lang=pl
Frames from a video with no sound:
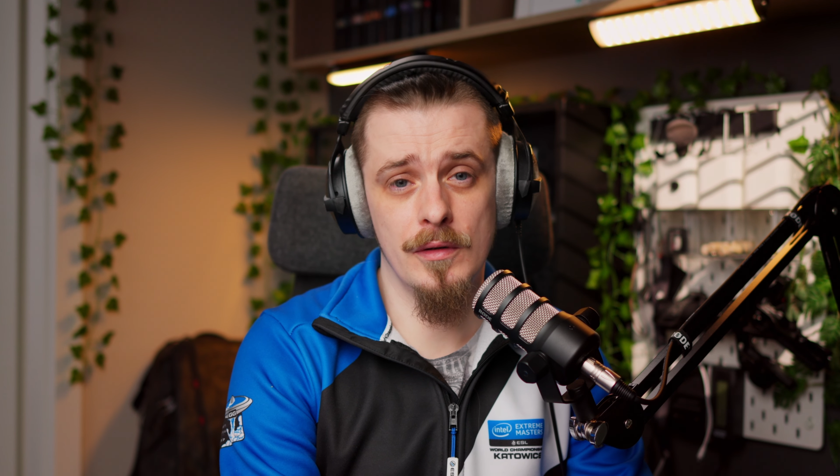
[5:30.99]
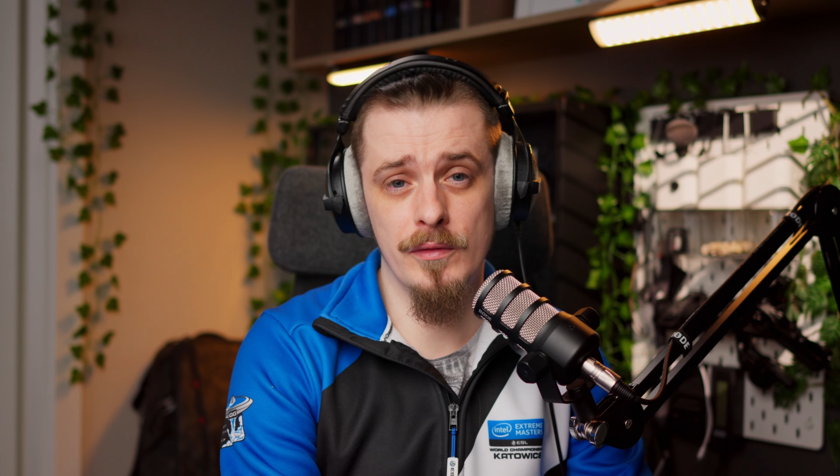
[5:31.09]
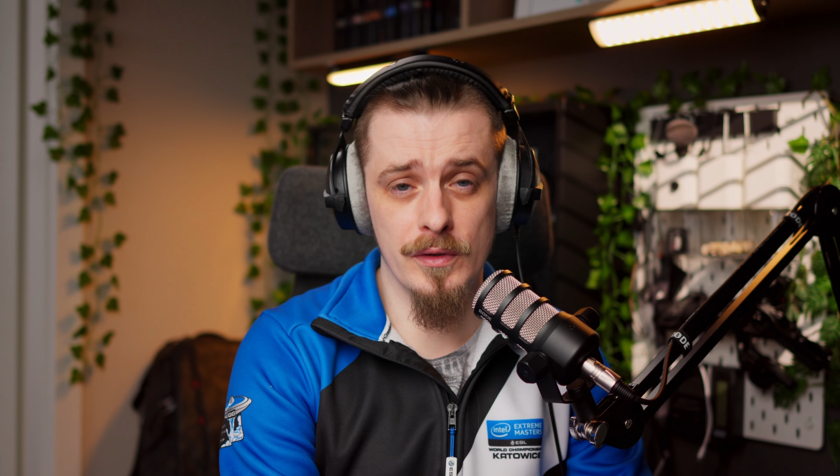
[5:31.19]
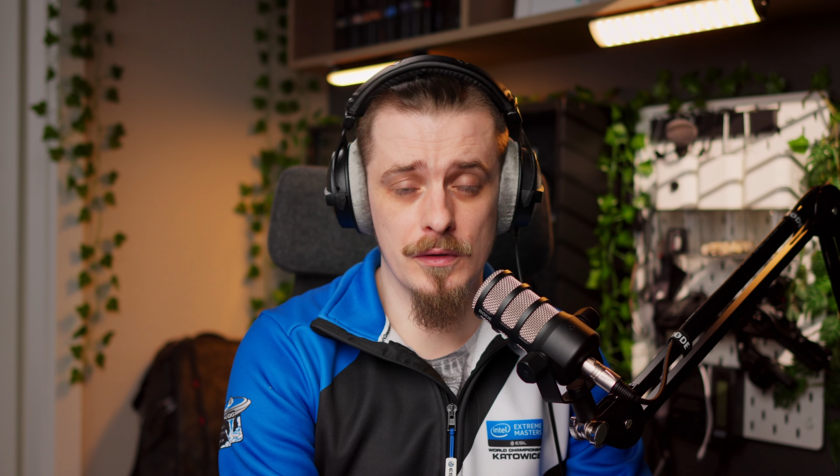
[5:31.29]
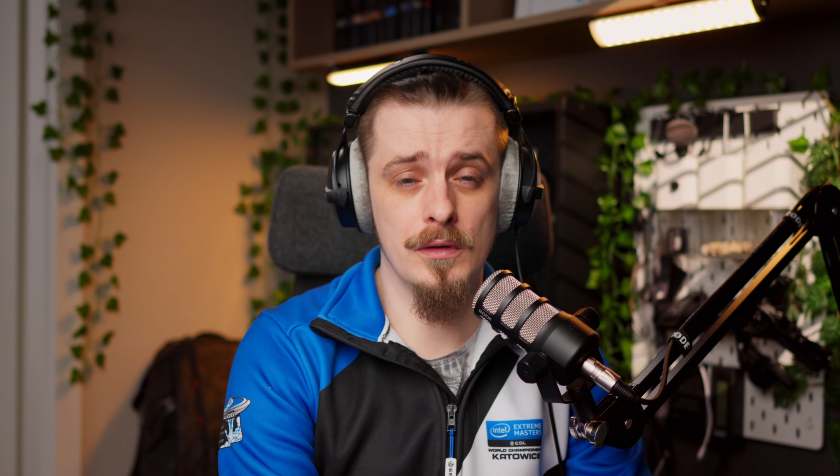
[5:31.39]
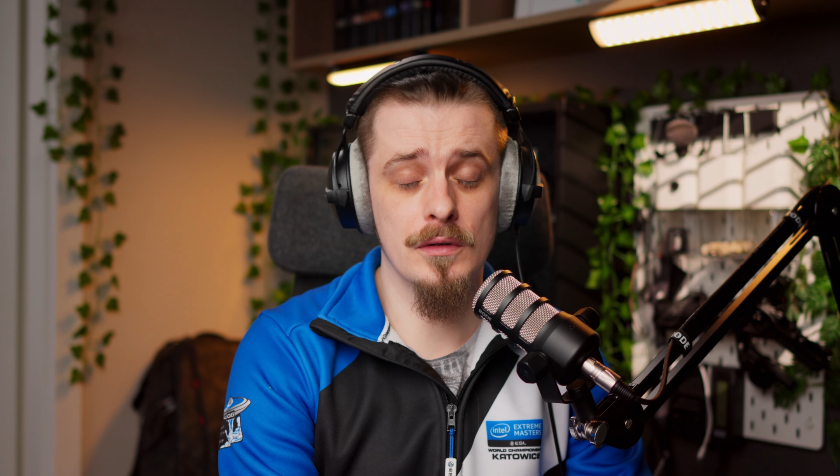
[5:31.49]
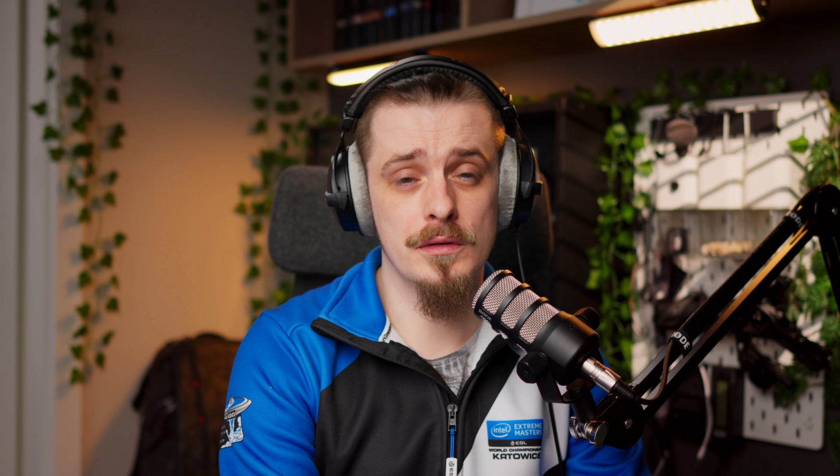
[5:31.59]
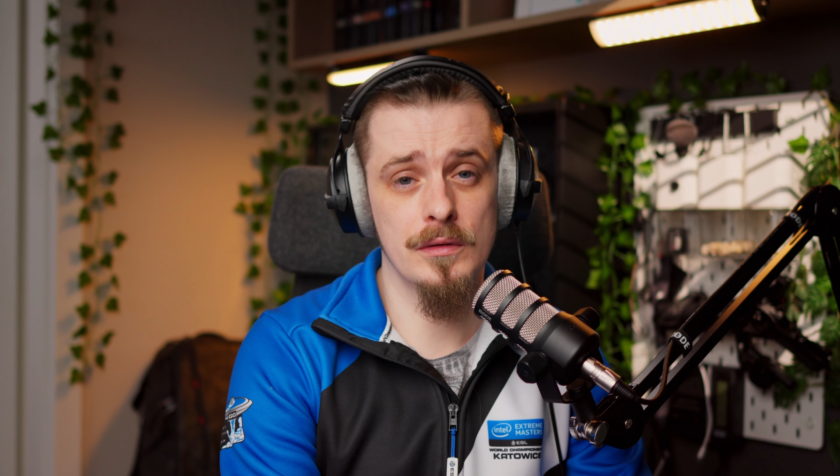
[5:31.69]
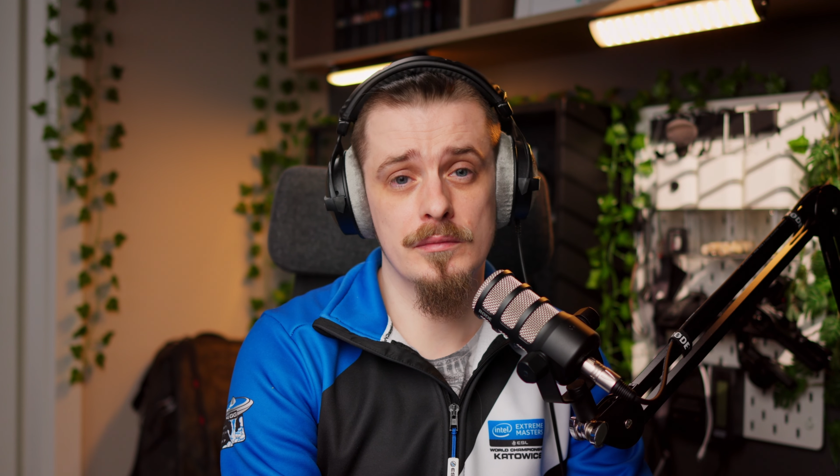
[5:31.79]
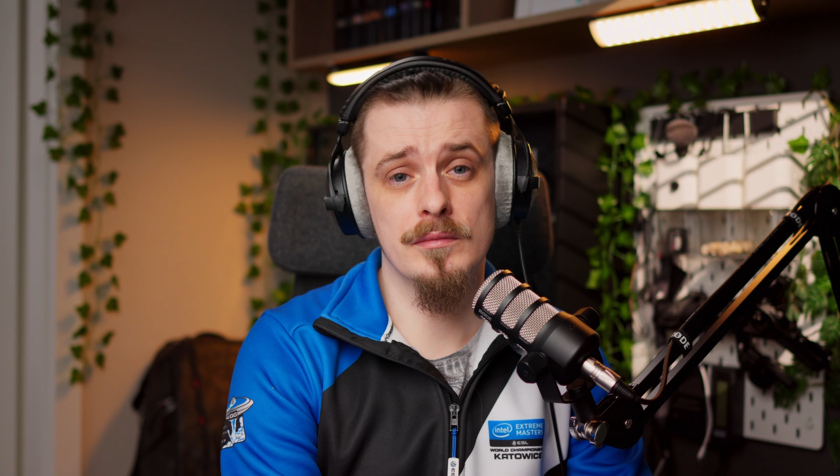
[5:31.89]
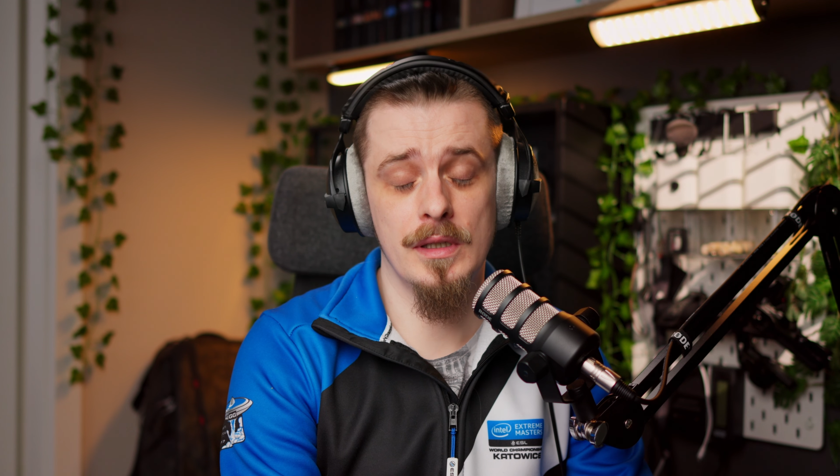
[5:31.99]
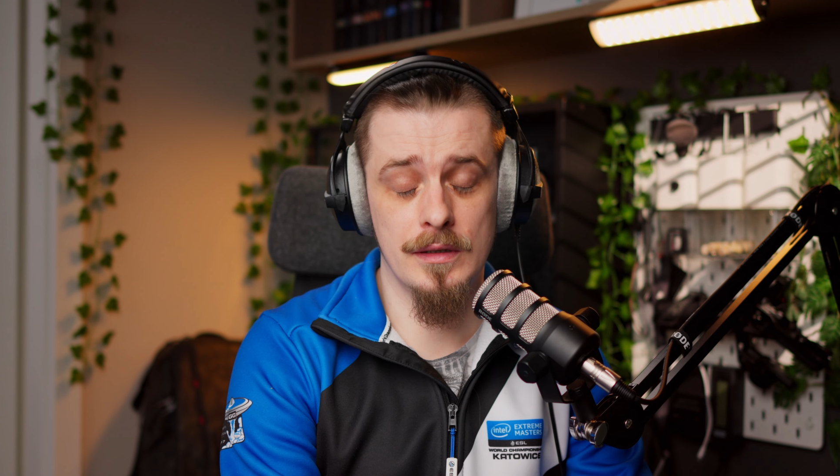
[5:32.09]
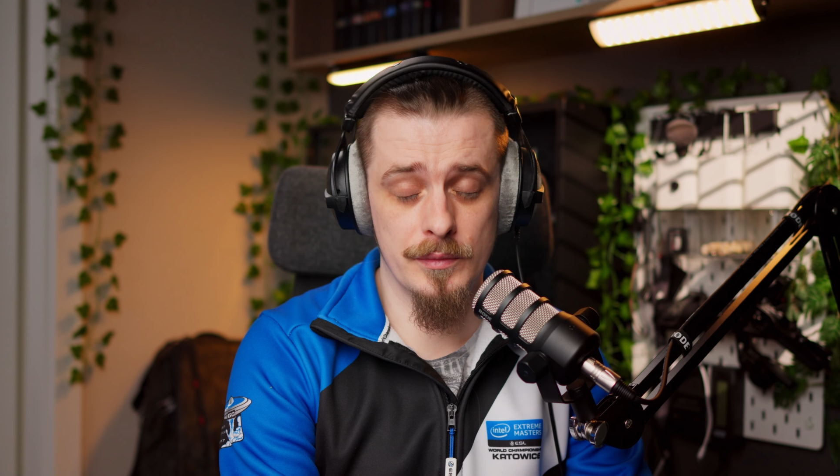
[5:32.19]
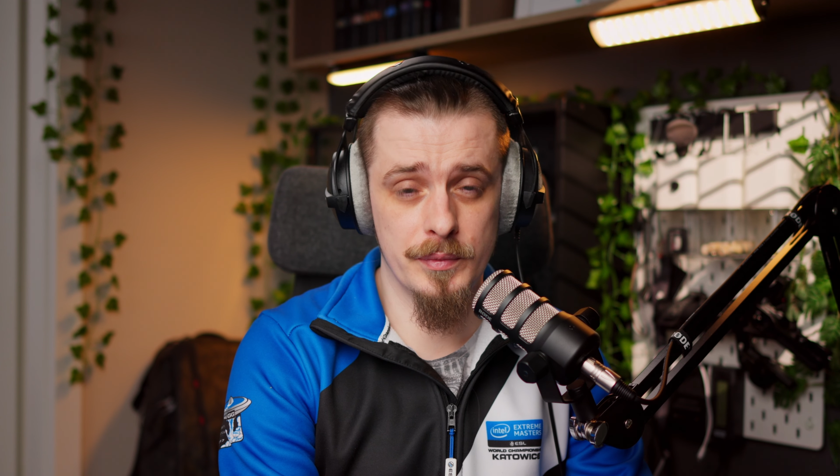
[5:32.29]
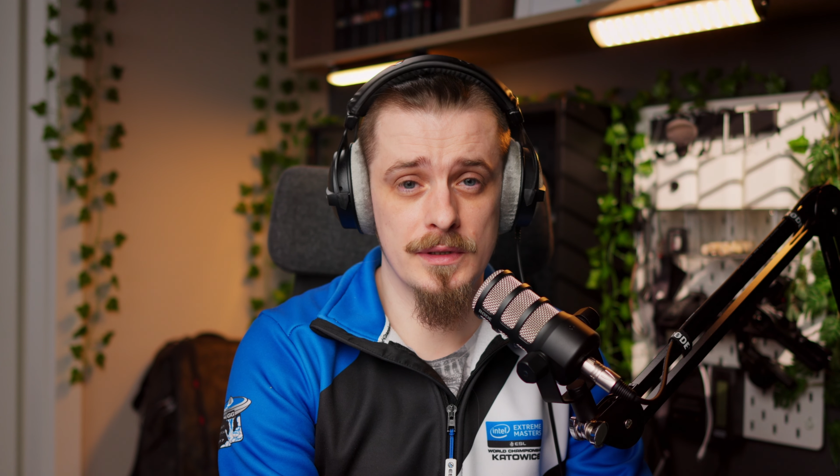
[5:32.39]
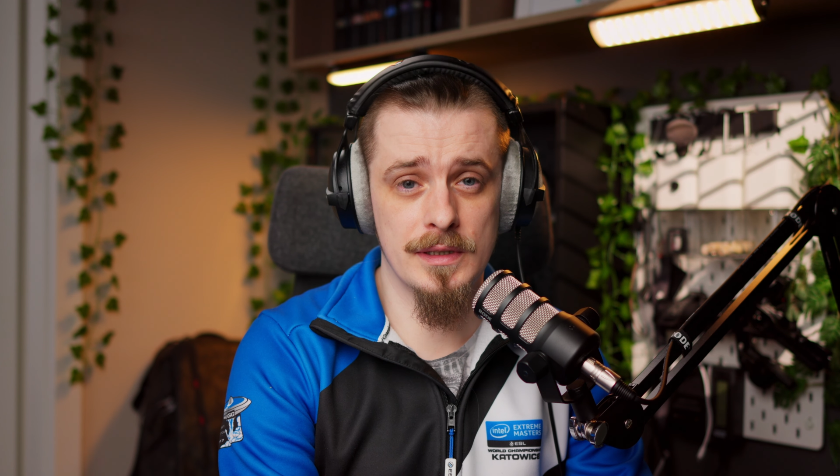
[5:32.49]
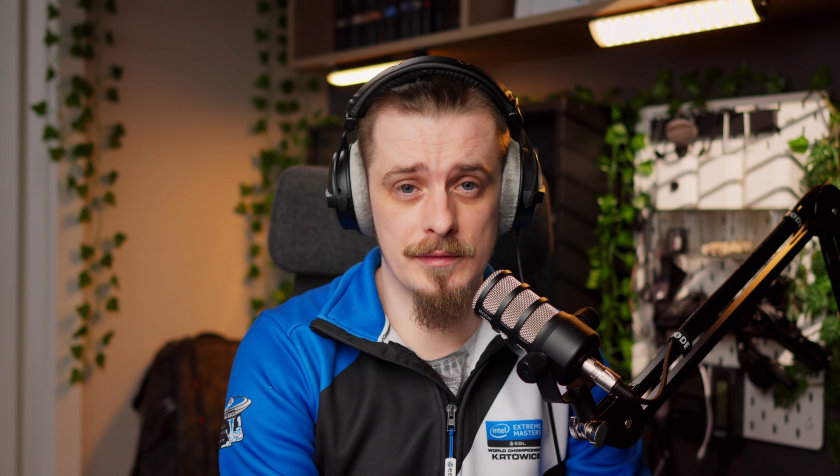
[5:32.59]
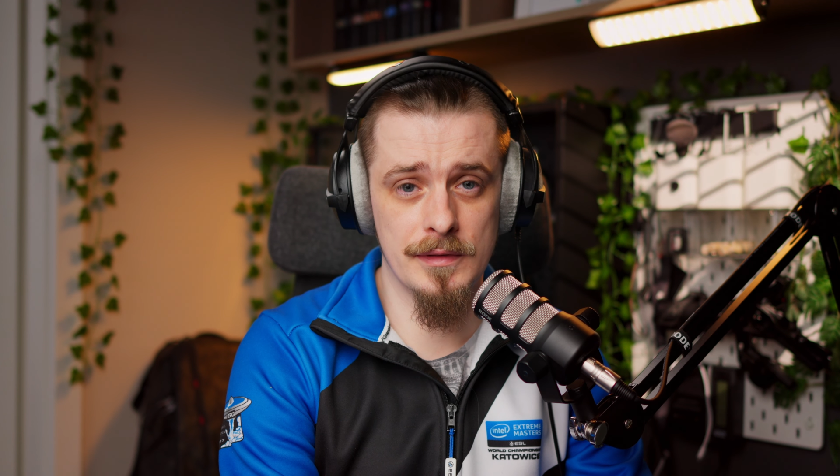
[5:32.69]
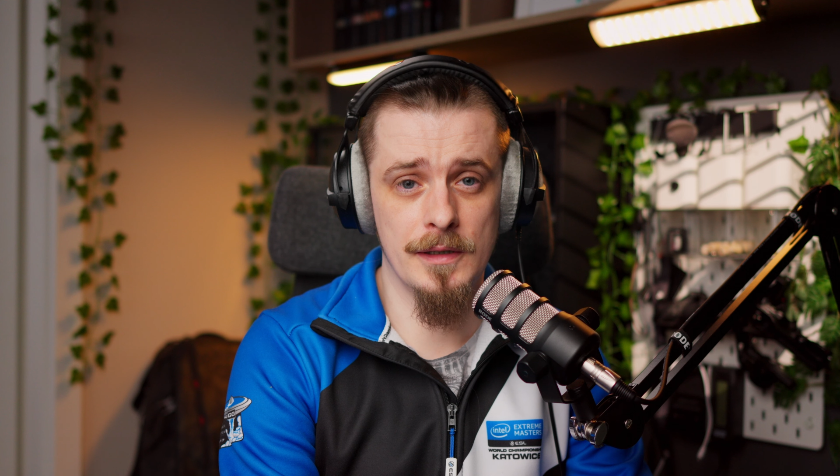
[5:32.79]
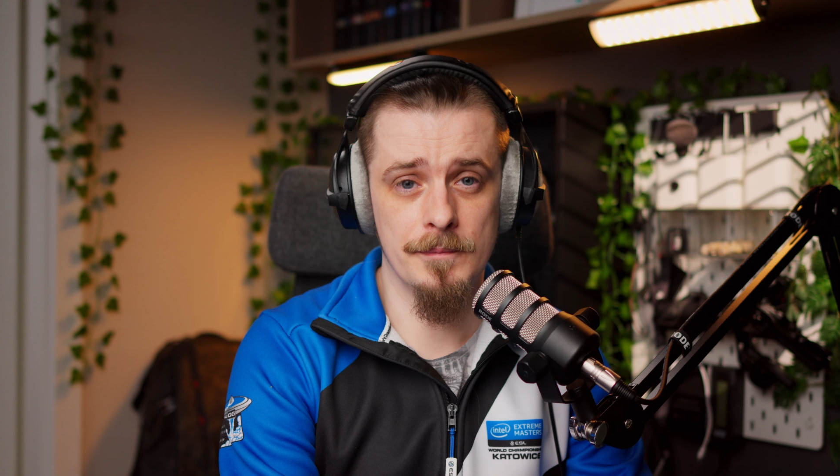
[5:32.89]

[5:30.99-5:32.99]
overall są bardzo pozytywne.